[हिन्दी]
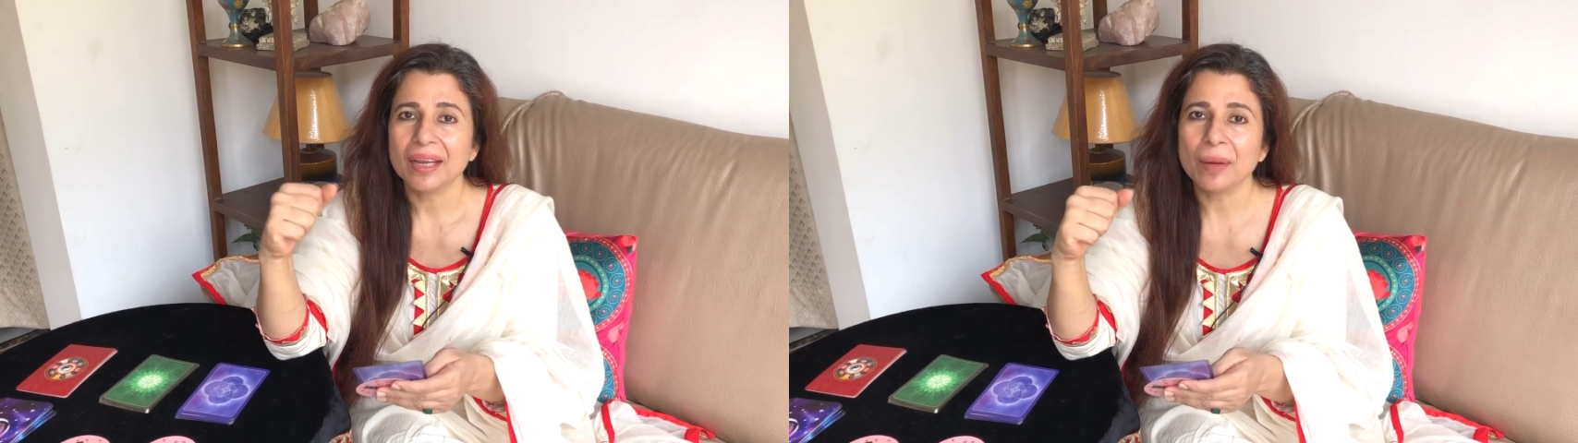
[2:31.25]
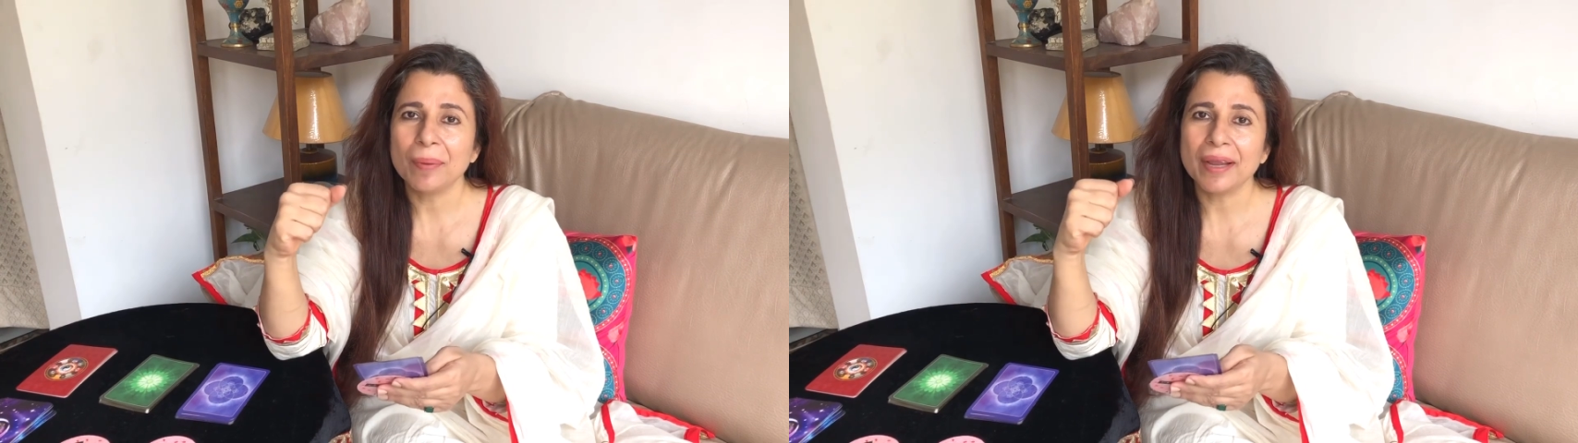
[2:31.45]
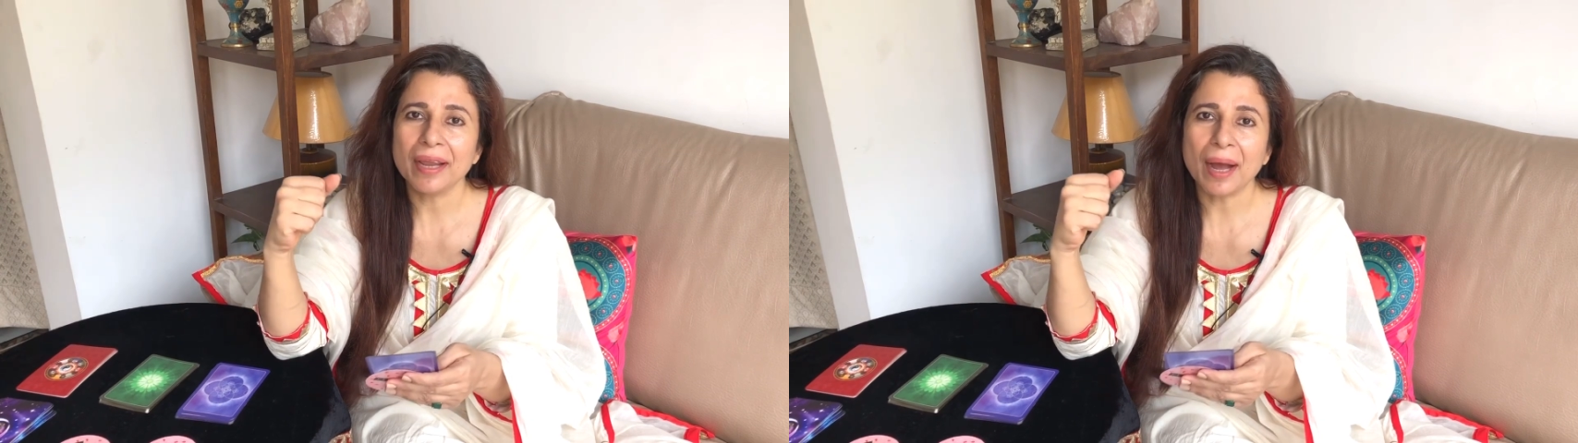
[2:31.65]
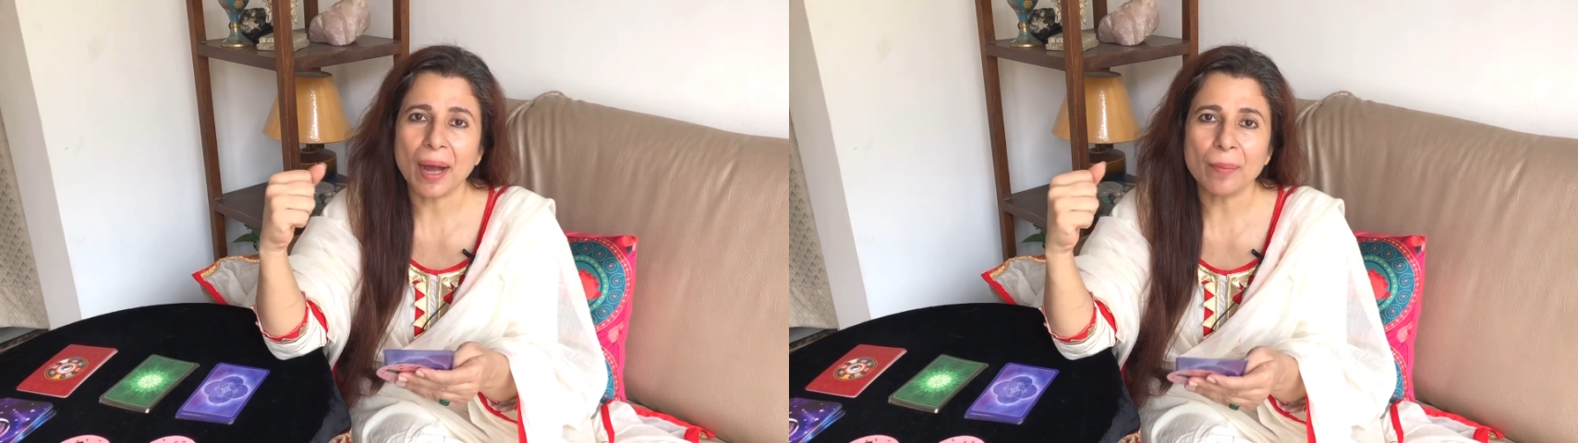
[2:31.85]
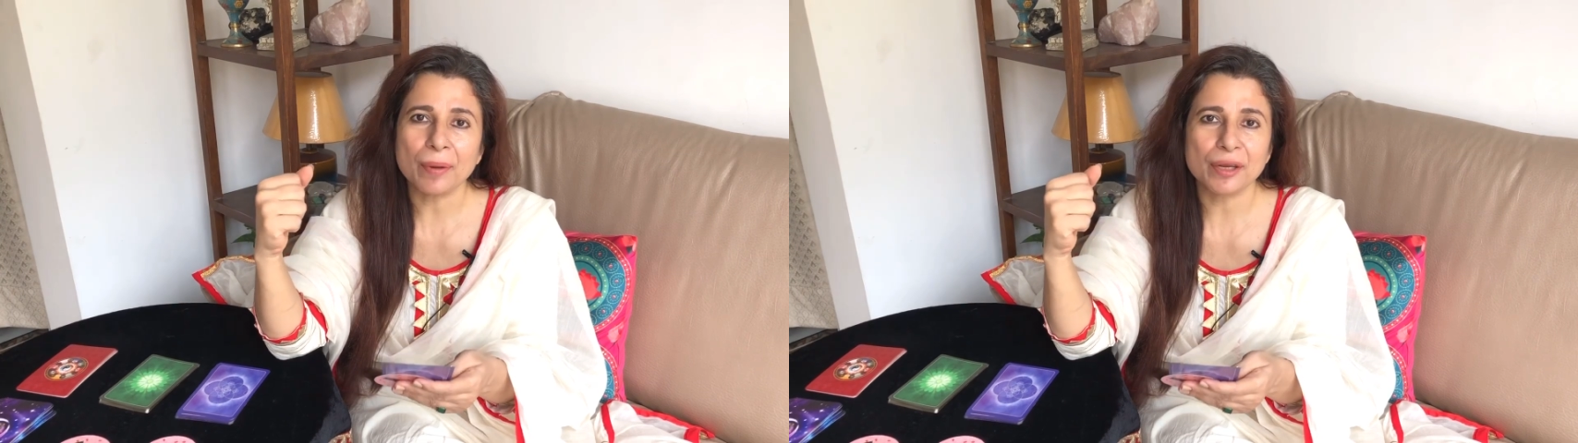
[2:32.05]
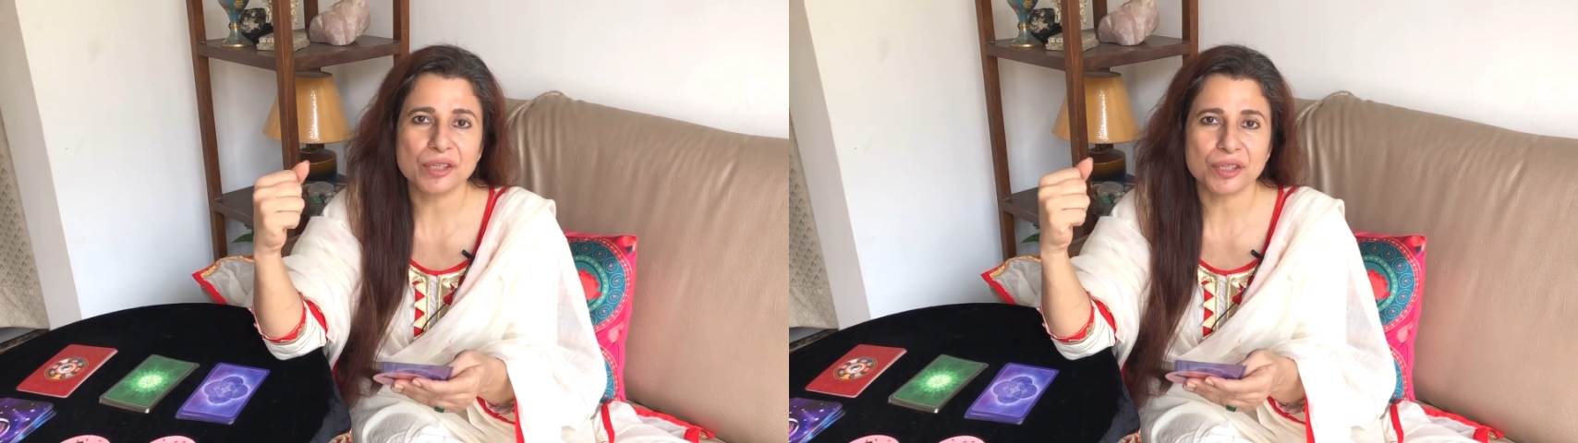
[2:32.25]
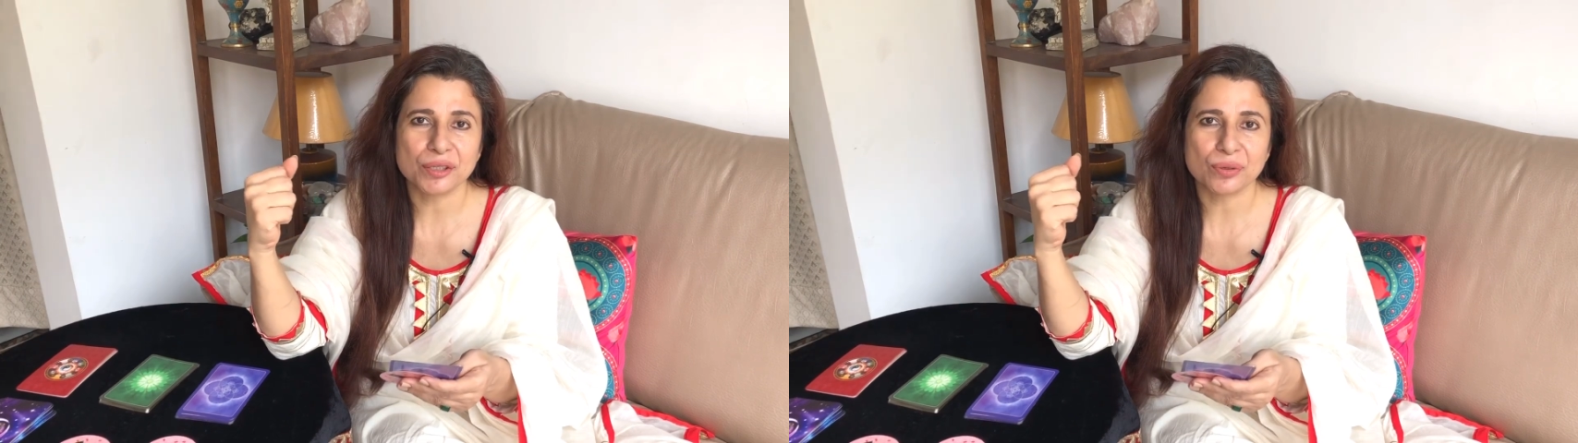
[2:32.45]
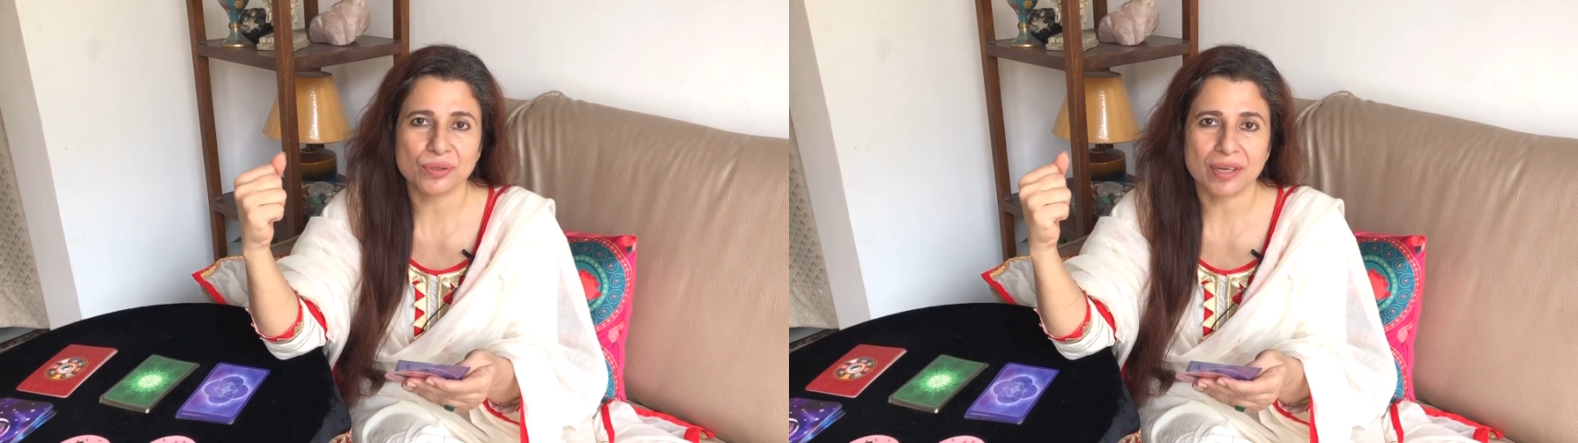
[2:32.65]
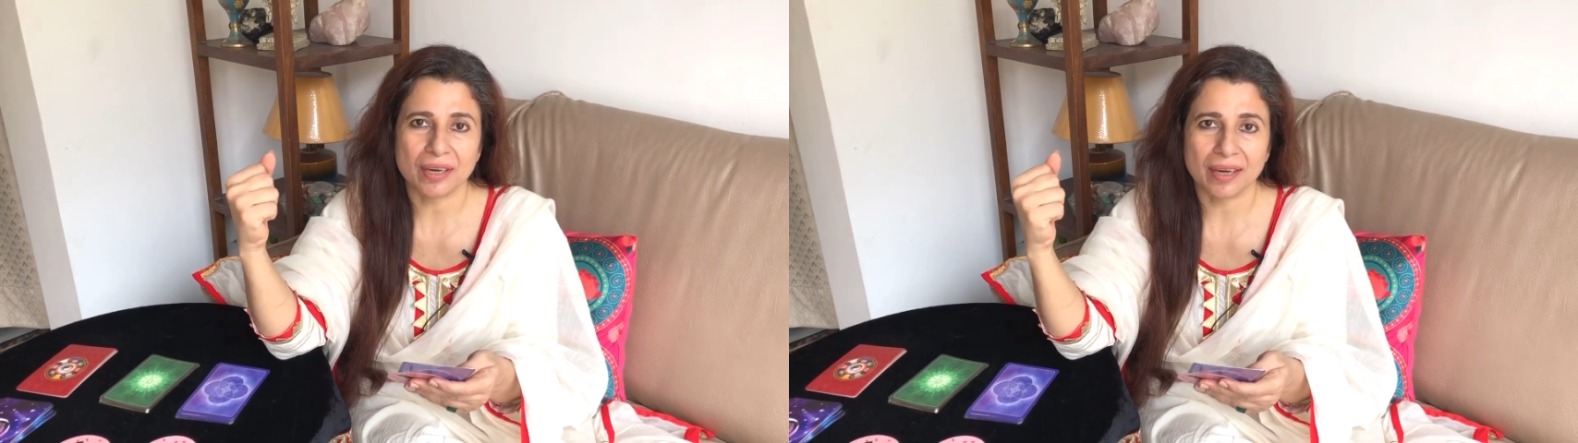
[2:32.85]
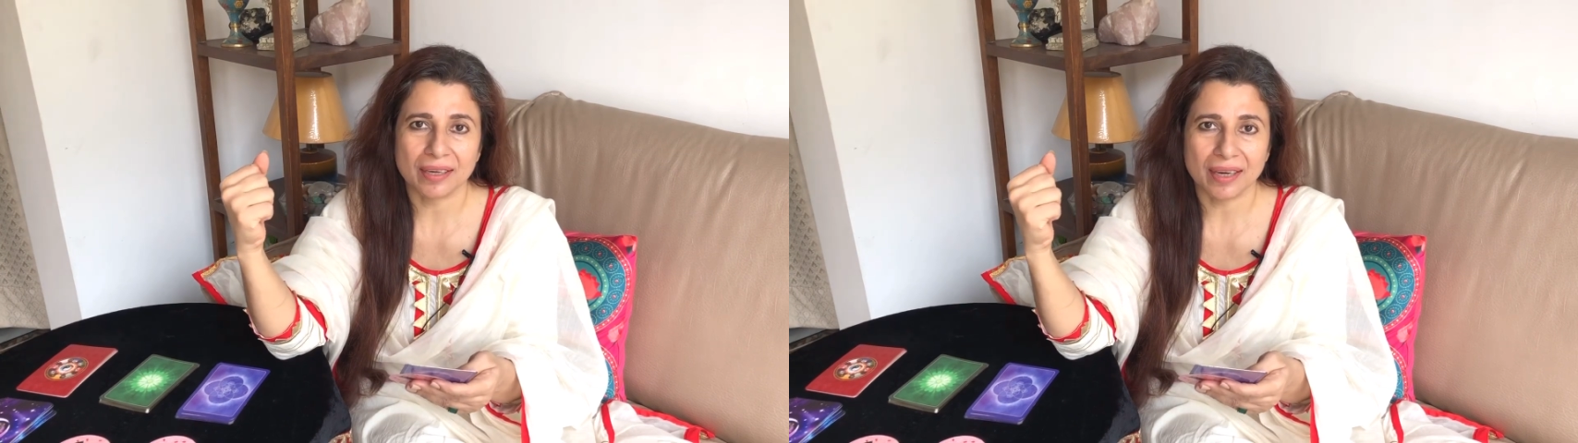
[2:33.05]
कि भाई अब इन चीज़ों से
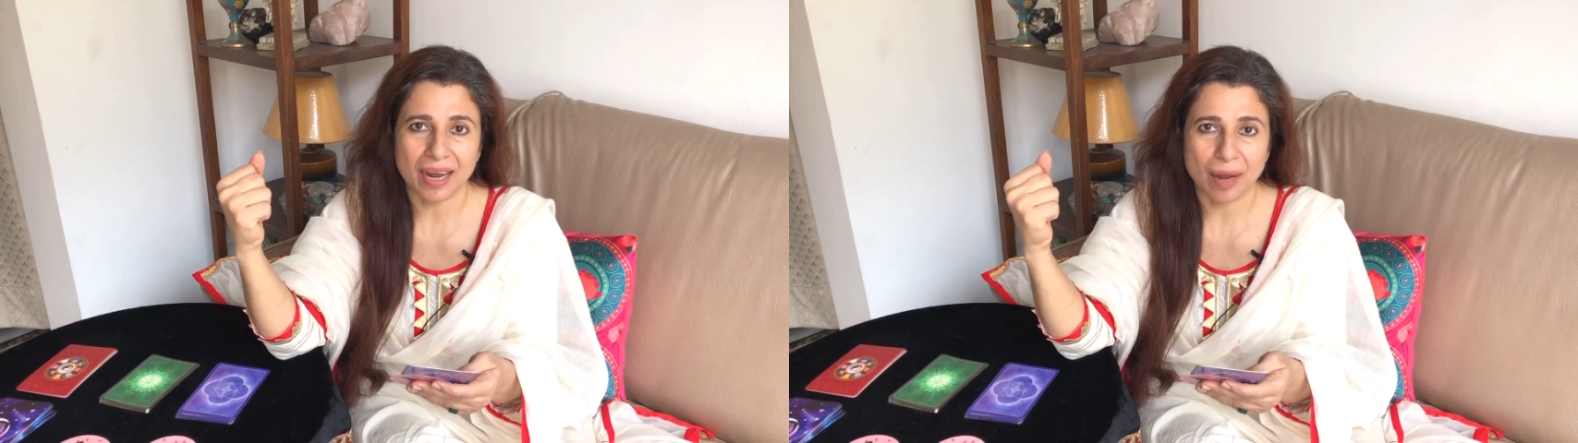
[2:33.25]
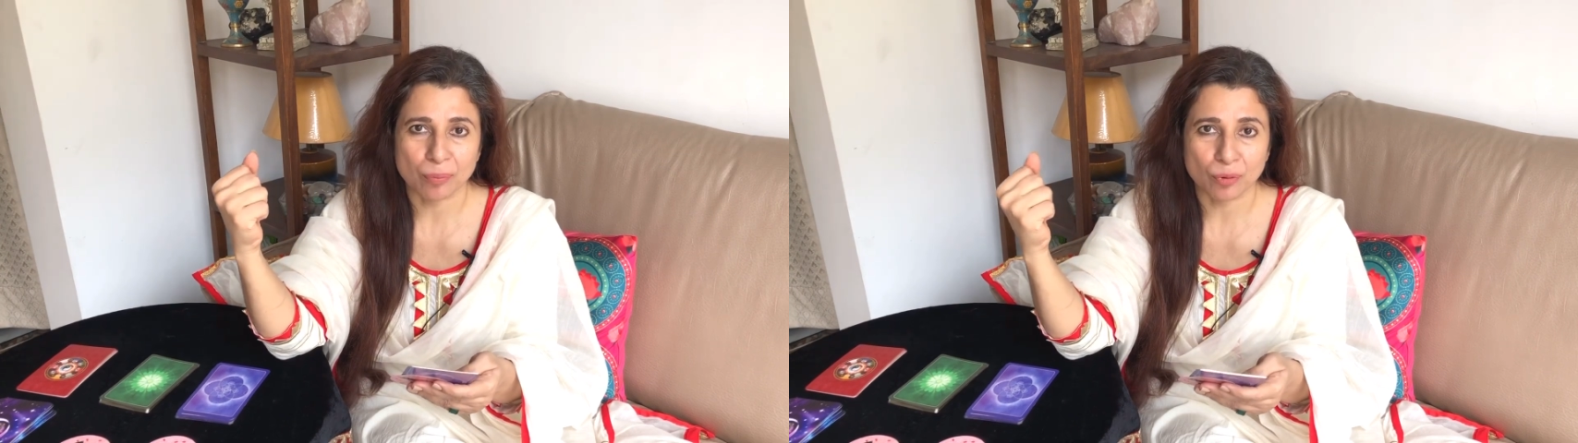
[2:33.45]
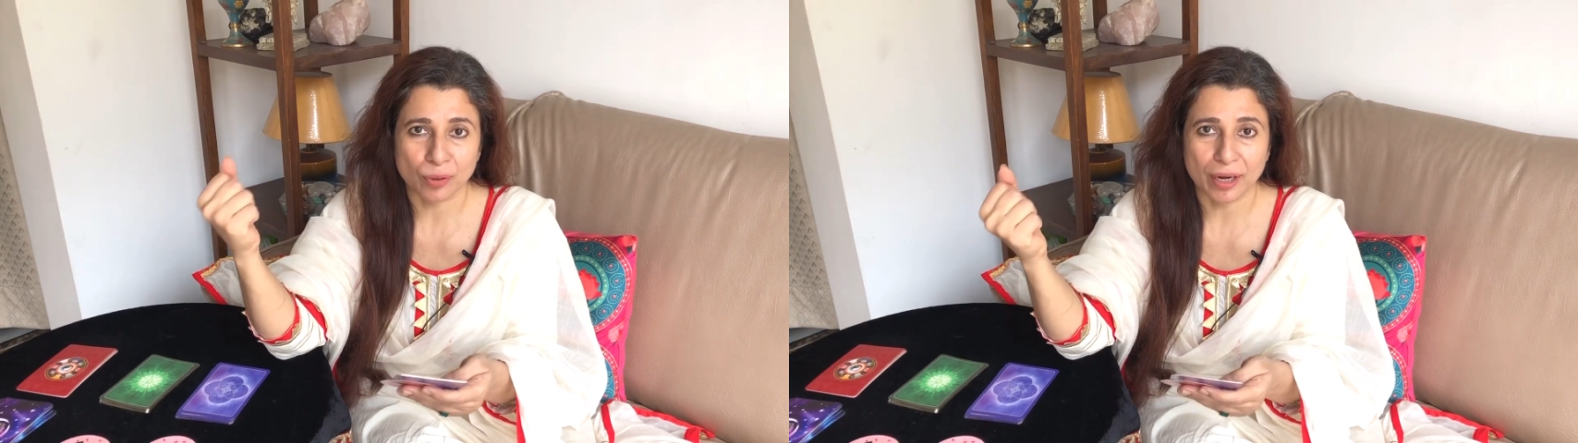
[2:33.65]
रिलेटेड आपको